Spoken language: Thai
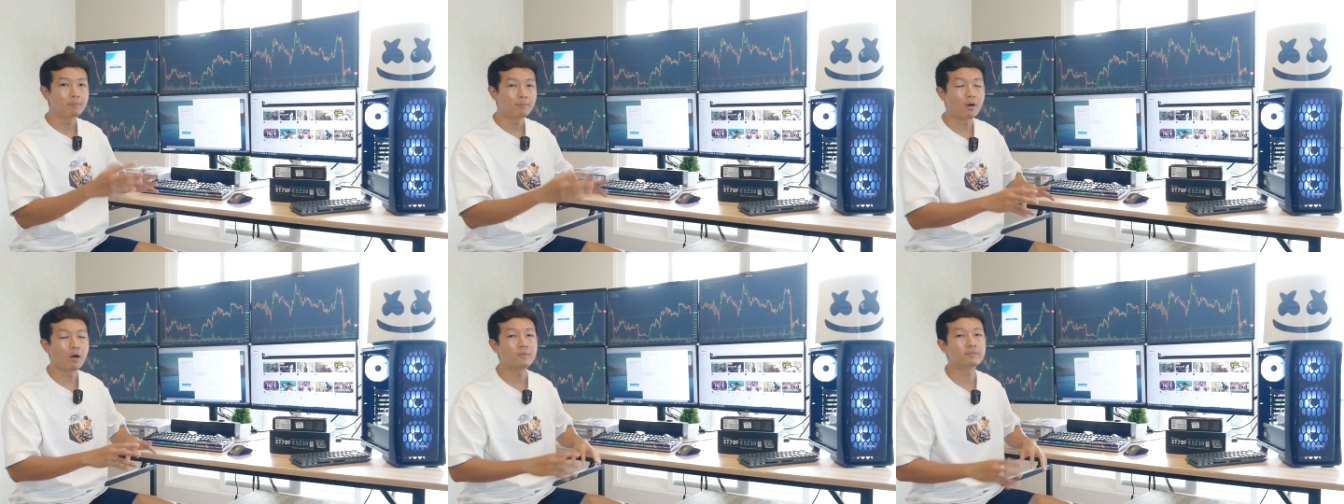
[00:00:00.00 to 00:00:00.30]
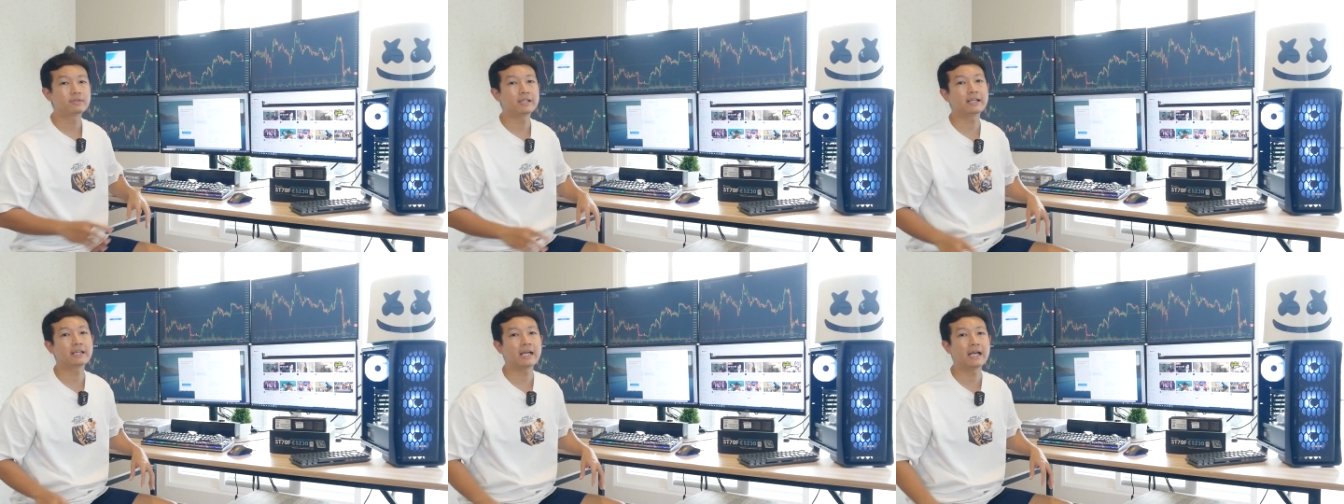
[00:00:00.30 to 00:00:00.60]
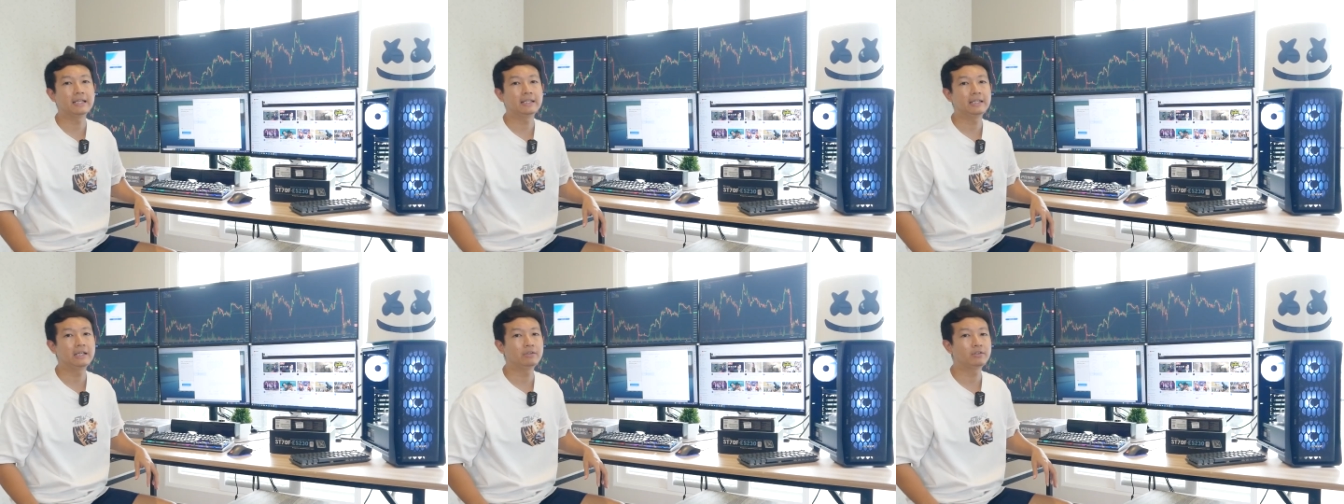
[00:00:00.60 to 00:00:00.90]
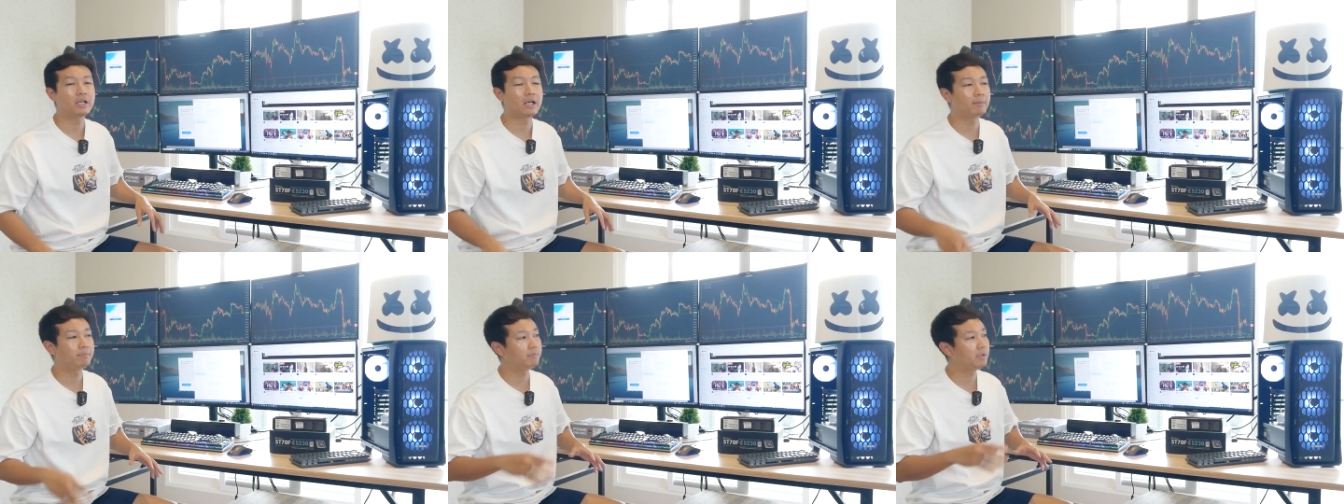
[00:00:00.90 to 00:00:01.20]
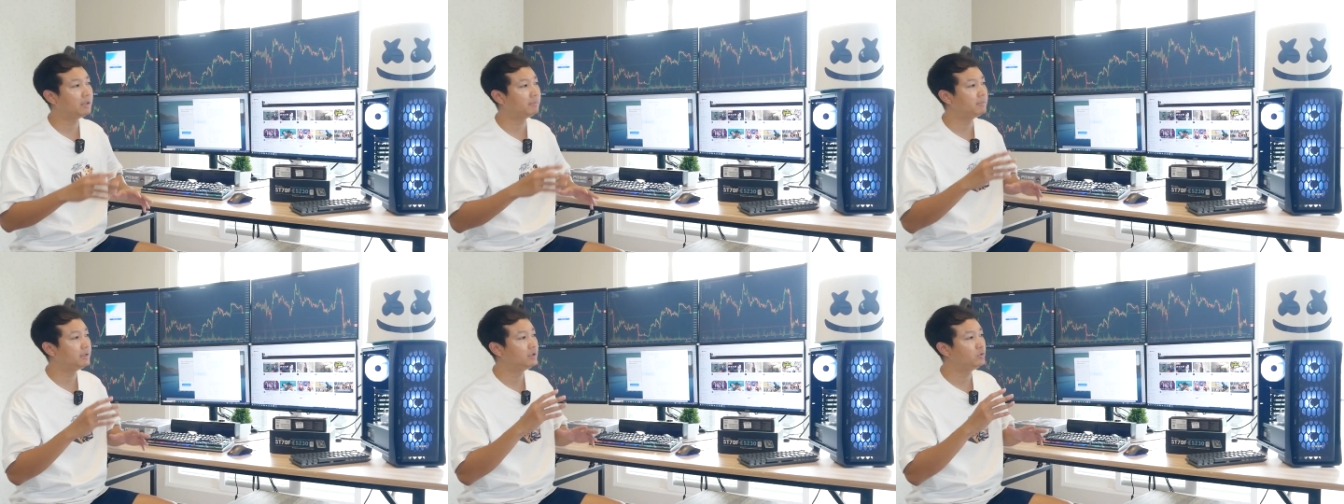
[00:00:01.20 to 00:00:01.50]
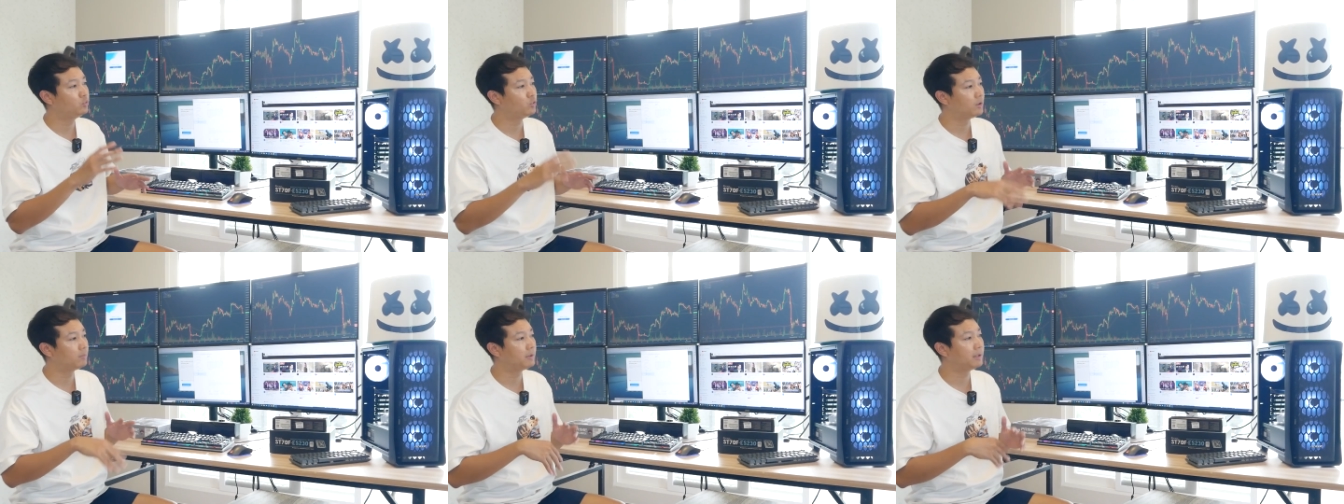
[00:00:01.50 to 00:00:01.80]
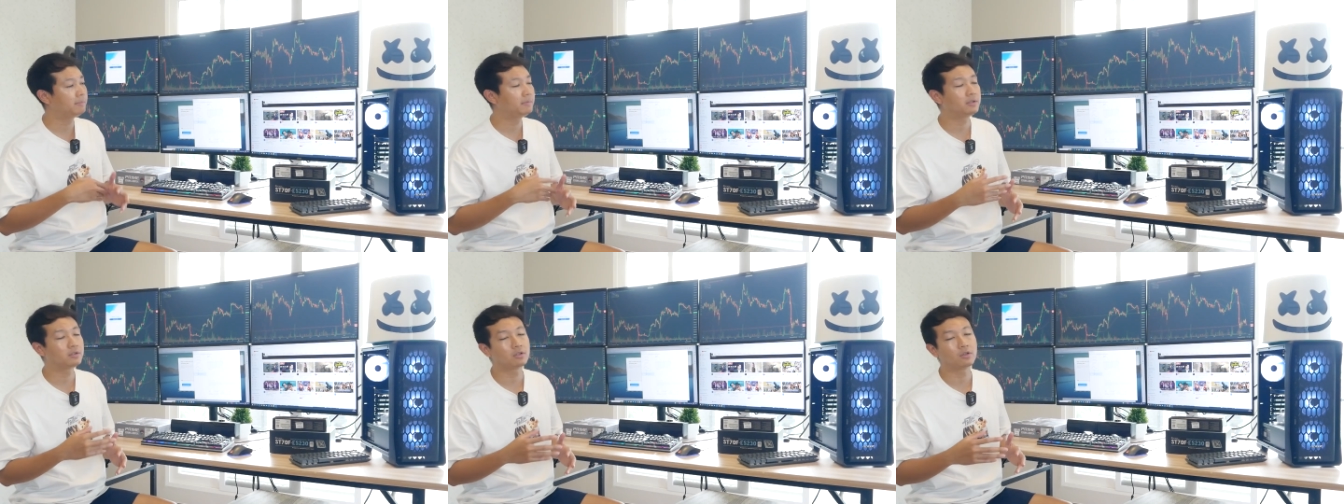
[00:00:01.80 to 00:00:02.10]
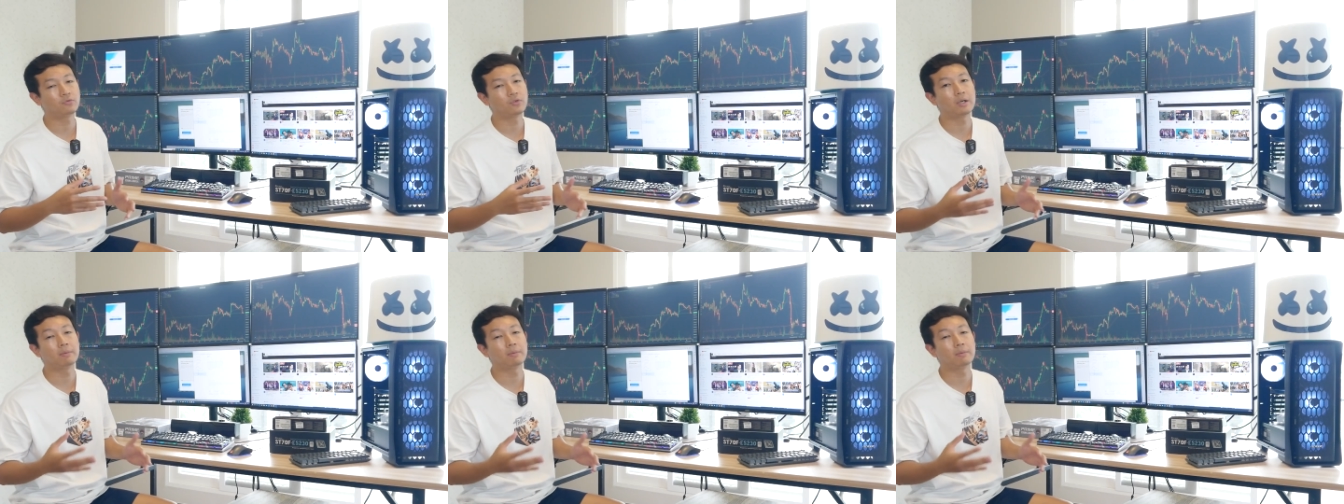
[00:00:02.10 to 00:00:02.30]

พร้อมใช้งานแล้วนะครับไม่มีหน่วงไม่มีจอ